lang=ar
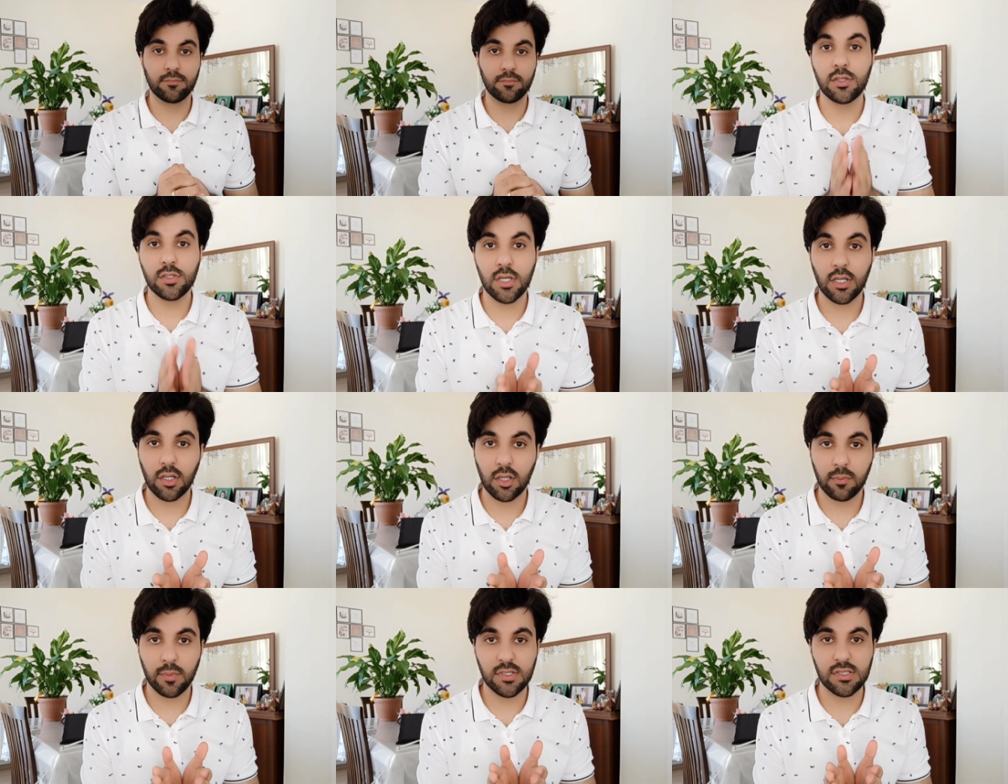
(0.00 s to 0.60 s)

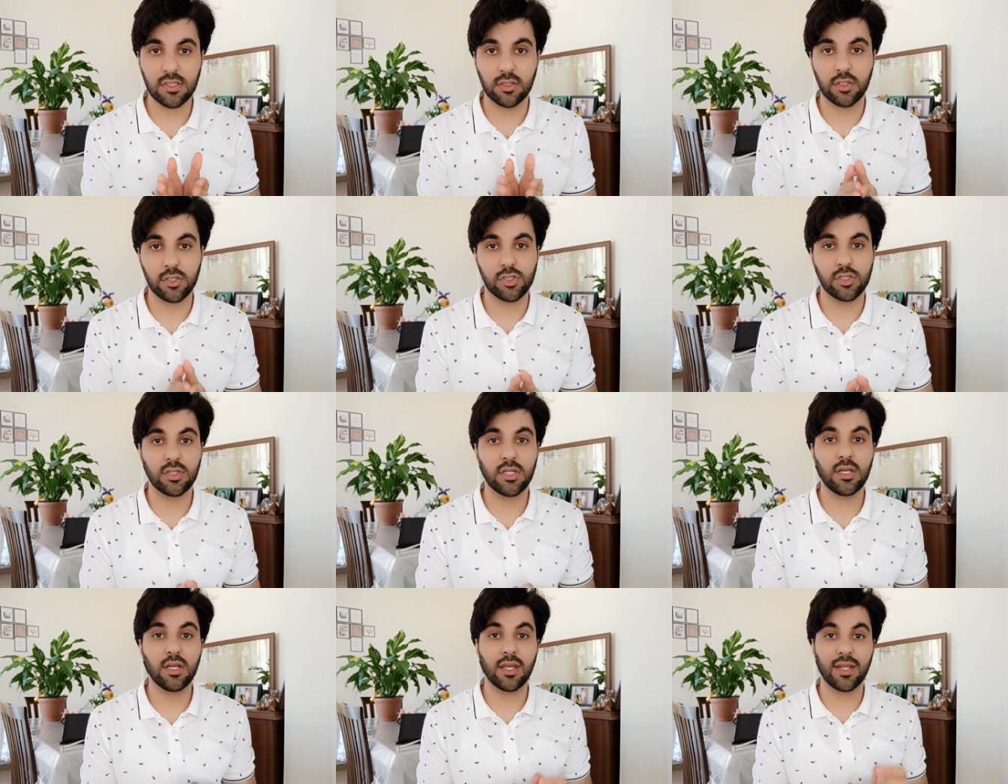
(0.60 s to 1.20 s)
شغلة بسيطة
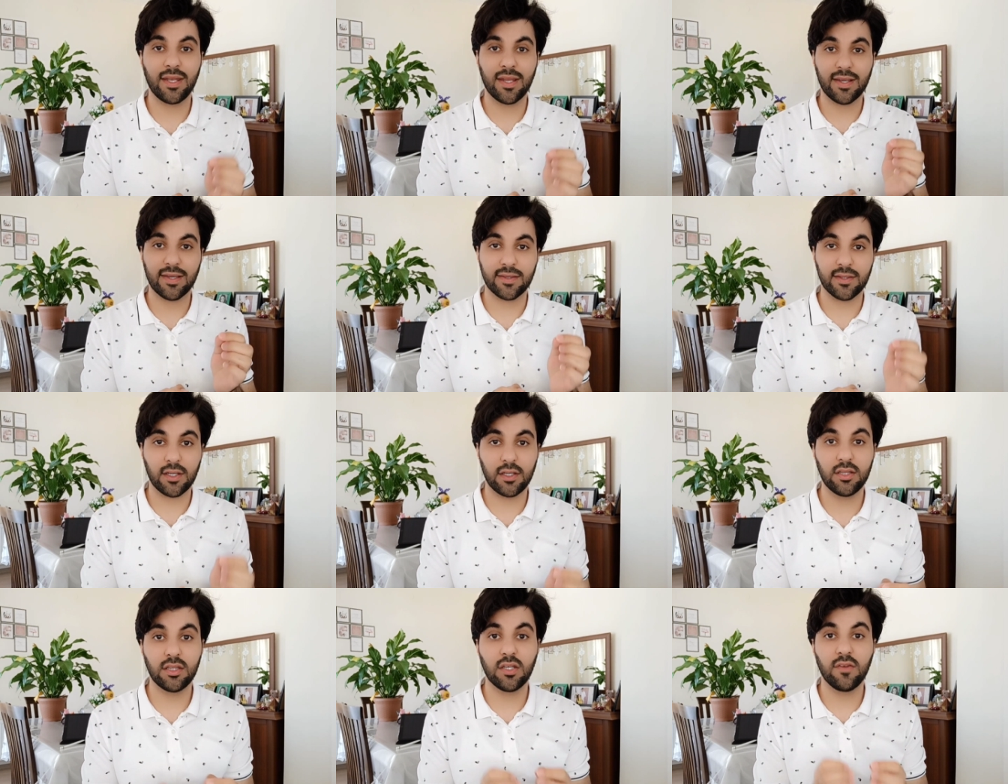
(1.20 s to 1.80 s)
جدا انك
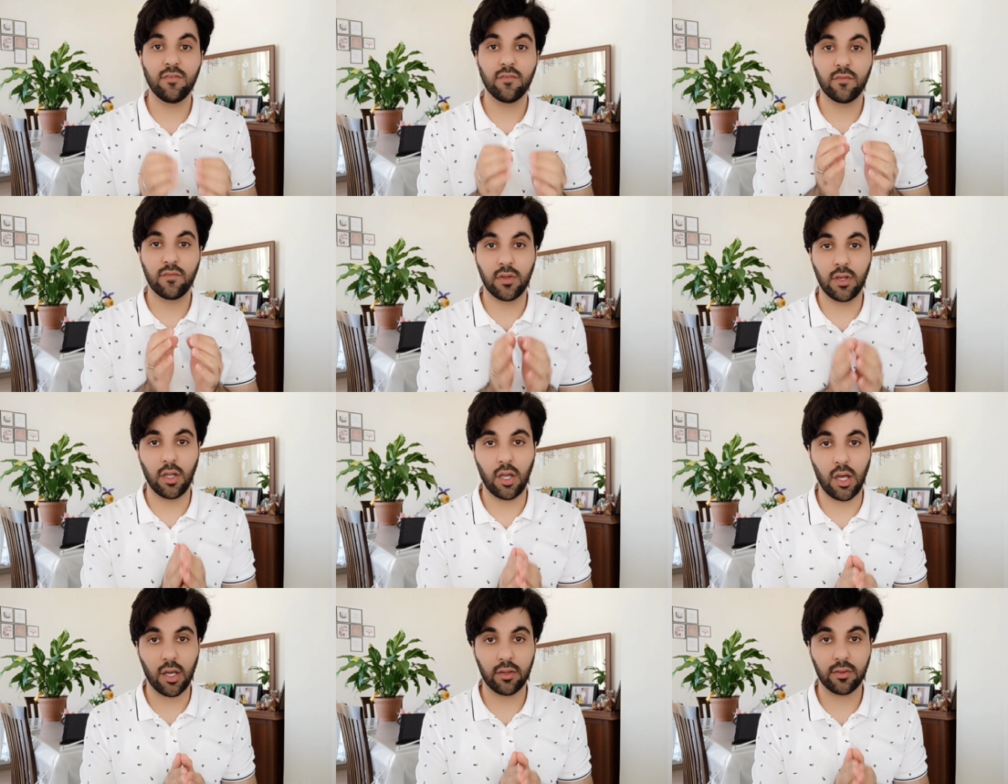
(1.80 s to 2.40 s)
تقدم في
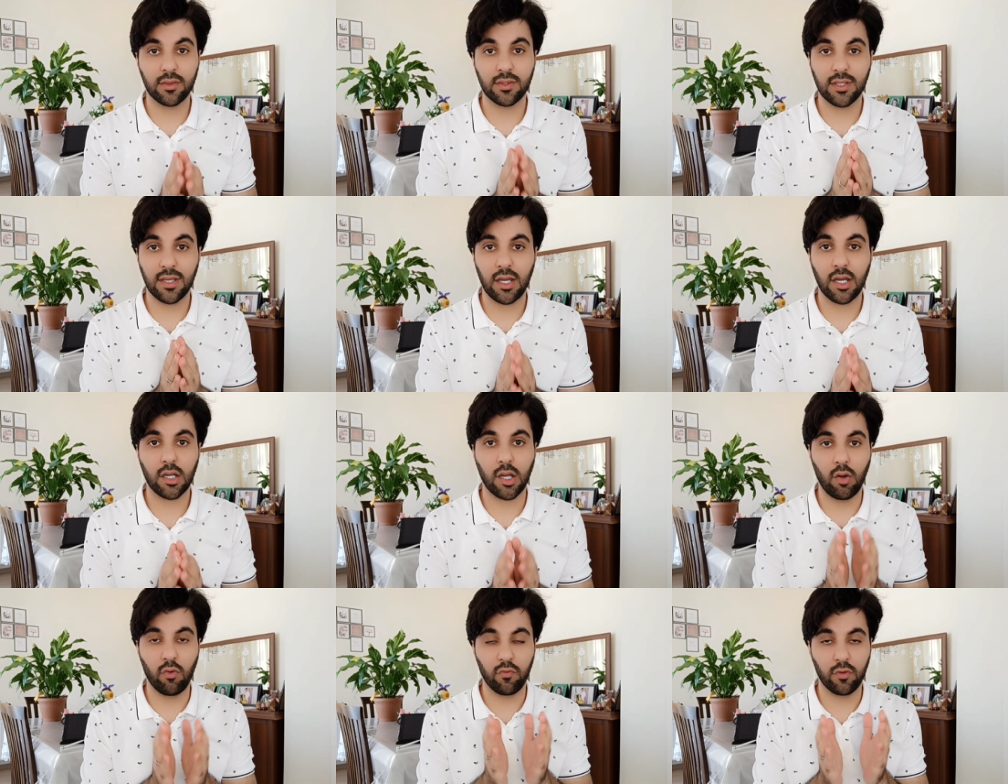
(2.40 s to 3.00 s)
العرض
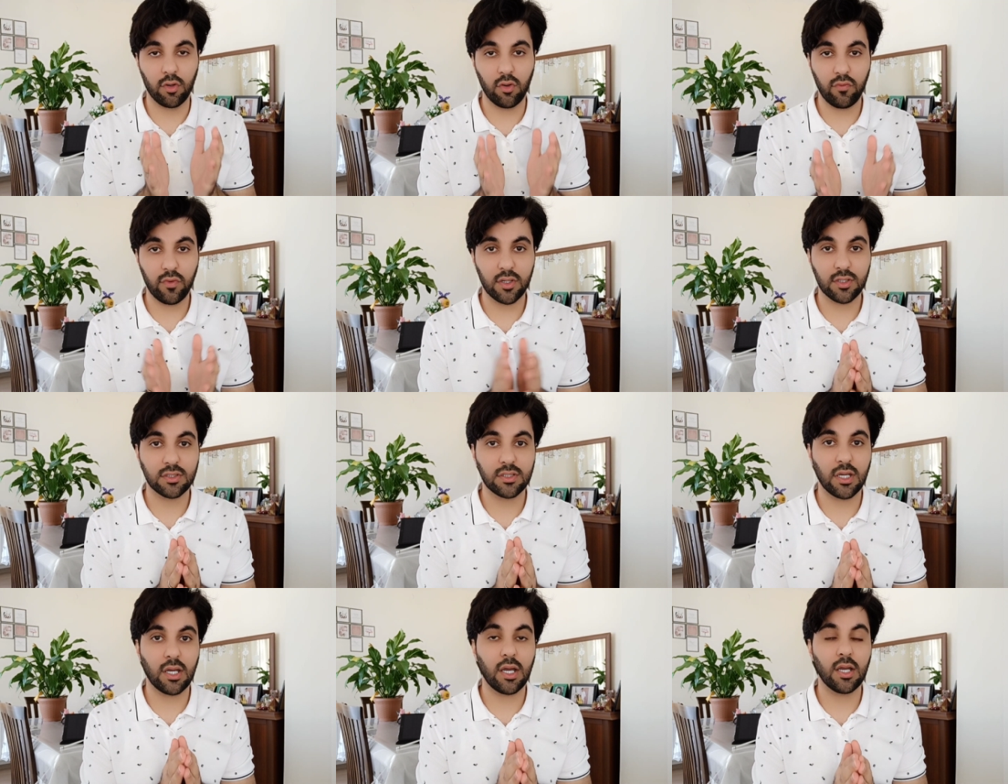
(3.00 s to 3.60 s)
تاعك او في الاوفر
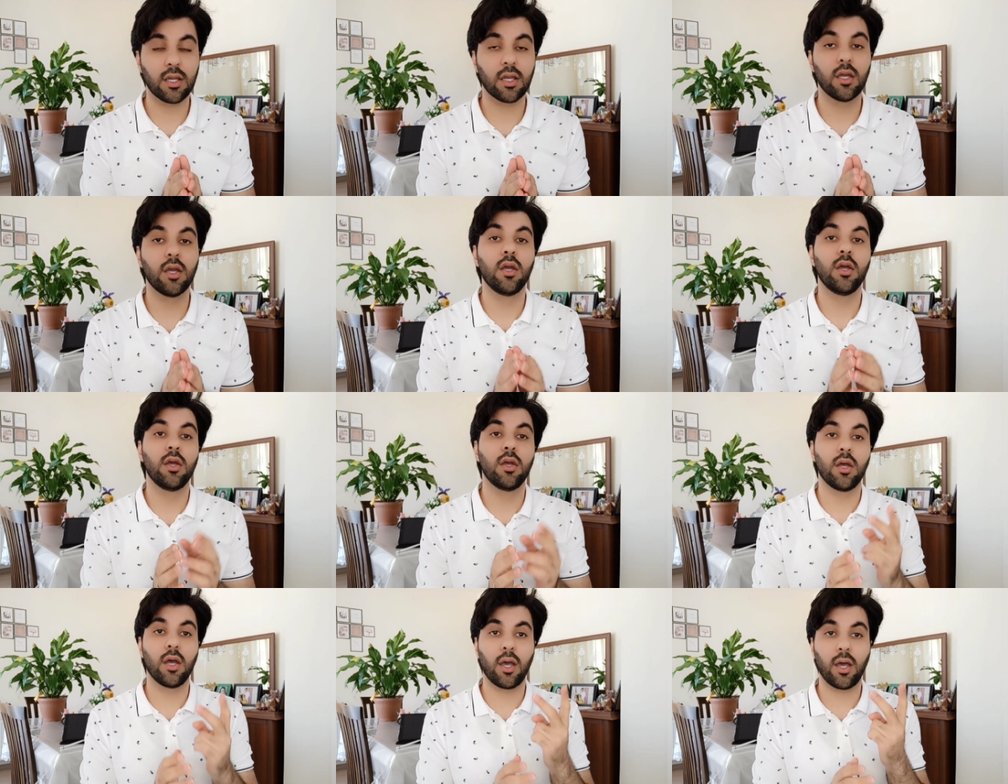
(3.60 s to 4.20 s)
تاعك
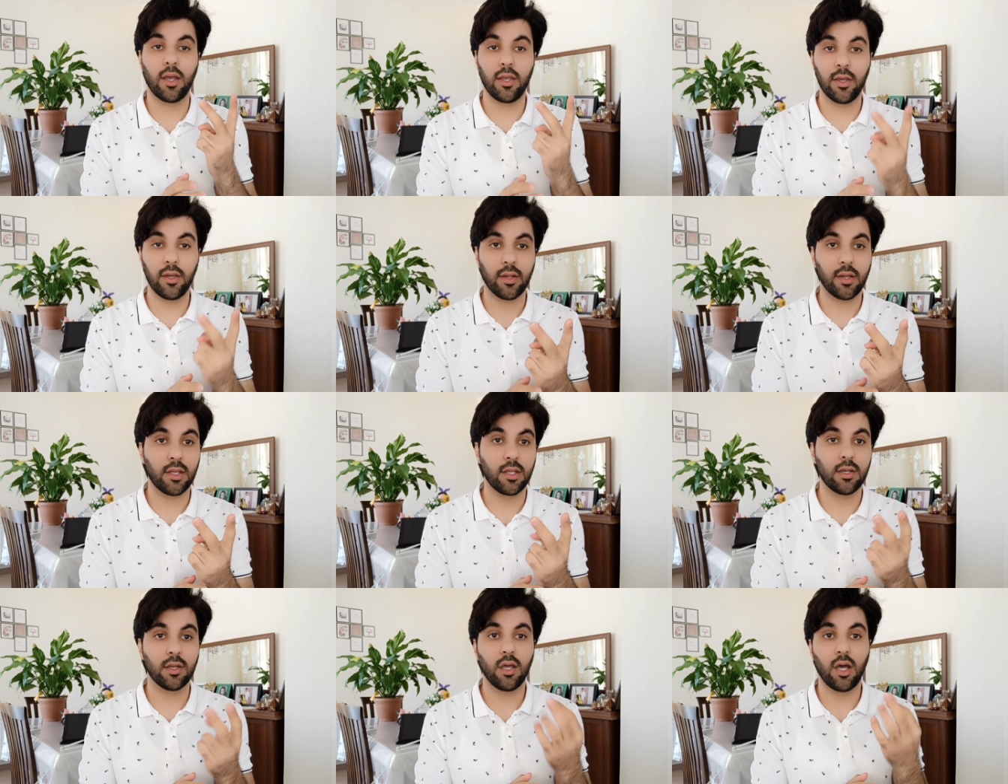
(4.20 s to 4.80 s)

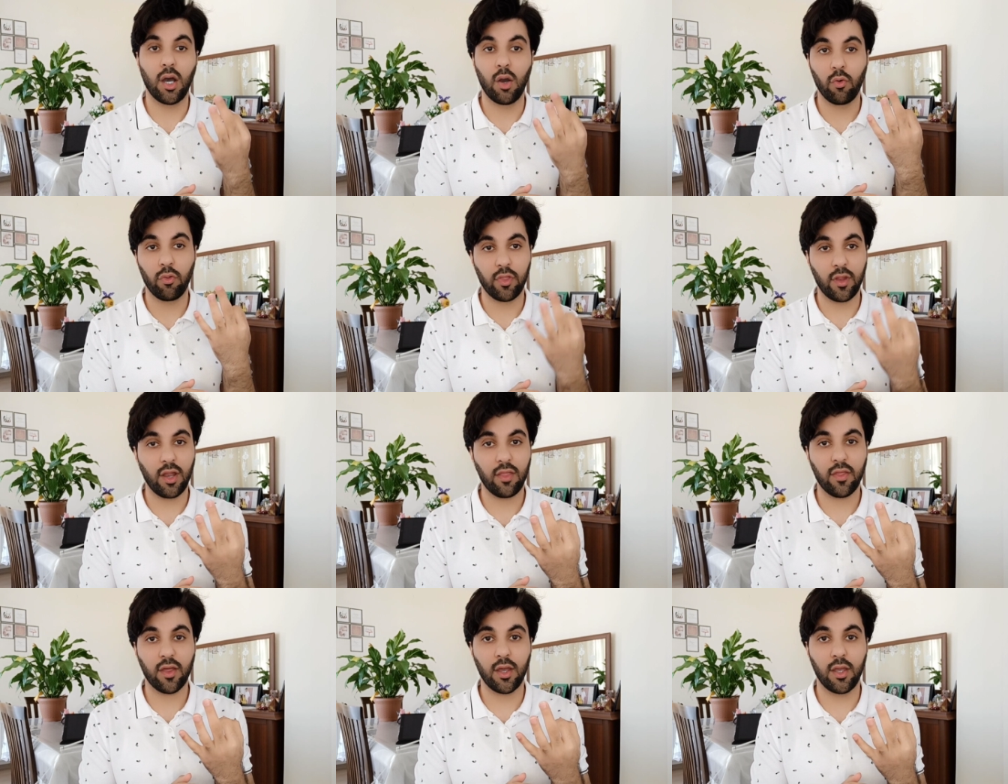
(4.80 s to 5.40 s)
خيارين او
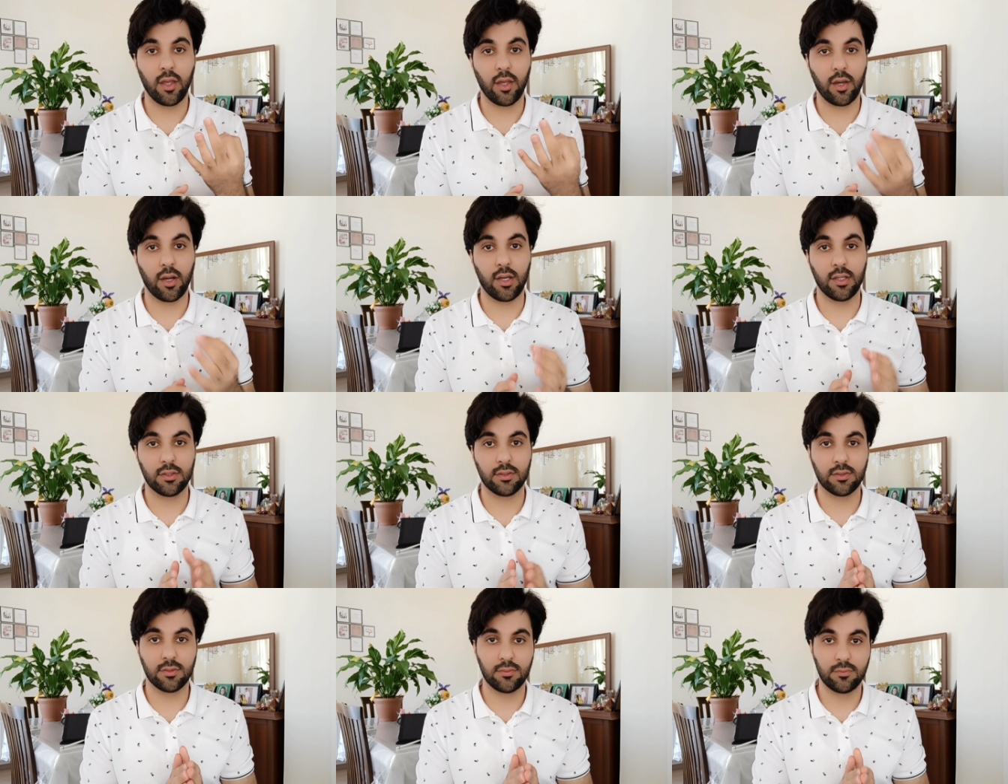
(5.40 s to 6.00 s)
ثلاث
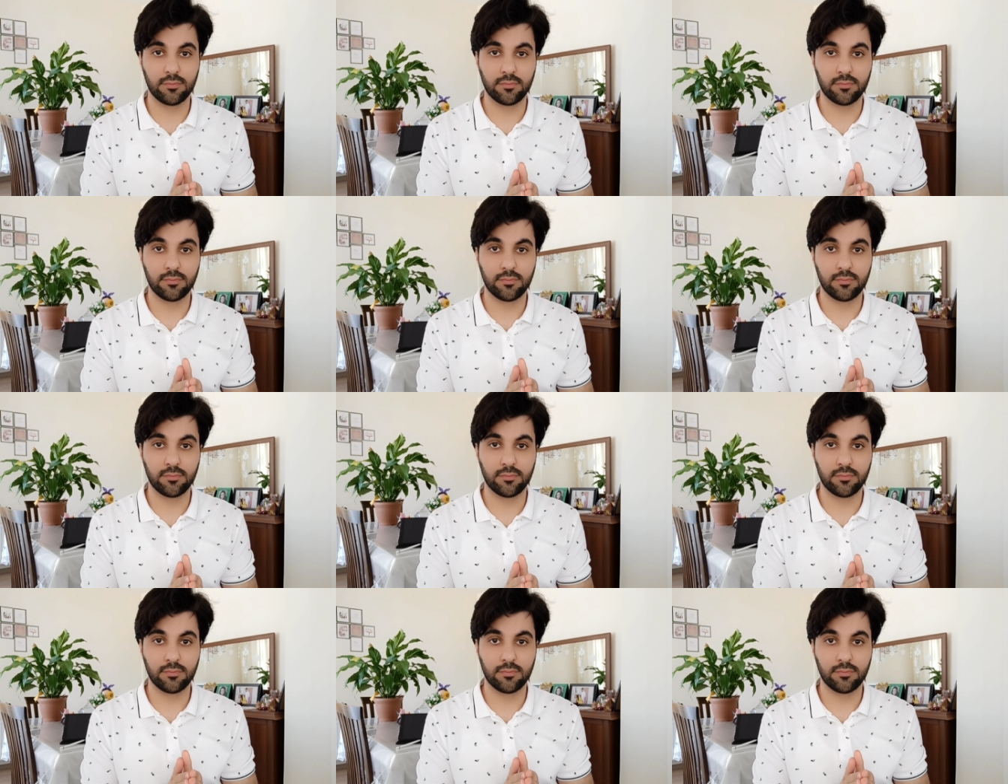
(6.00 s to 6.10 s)
خيارات